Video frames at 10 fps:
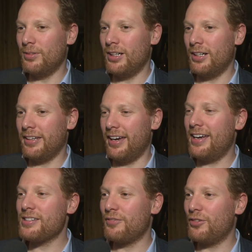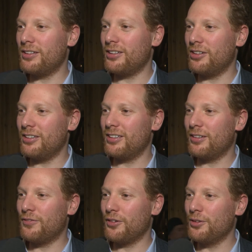Äh, der erste Vortrag heute in
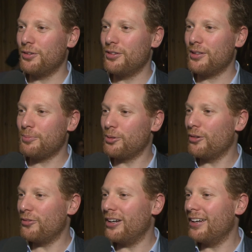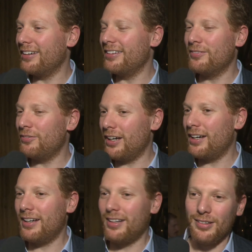der Früh, die Profilerin
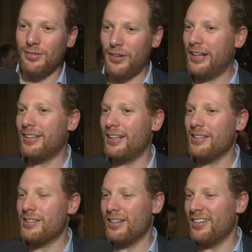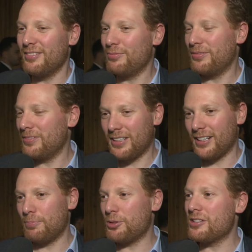war Weltklasse. Ich
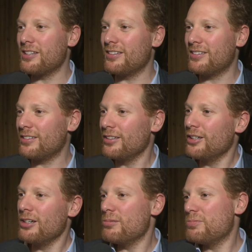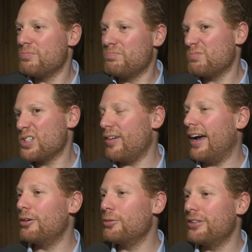glaube, dort sind
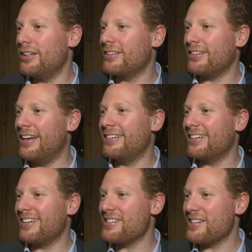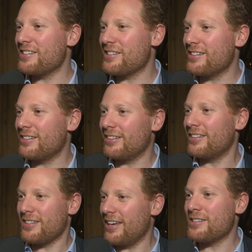200 Eltern gesessen, die
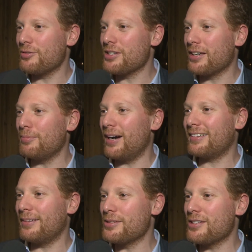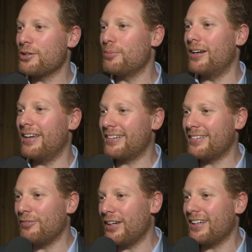das erste, was sie gemacht haben, ist sich überlegt,
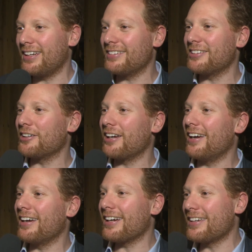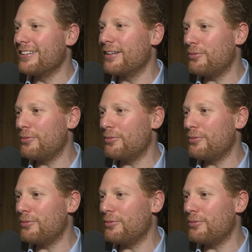in welche Kategorie ihre Kinder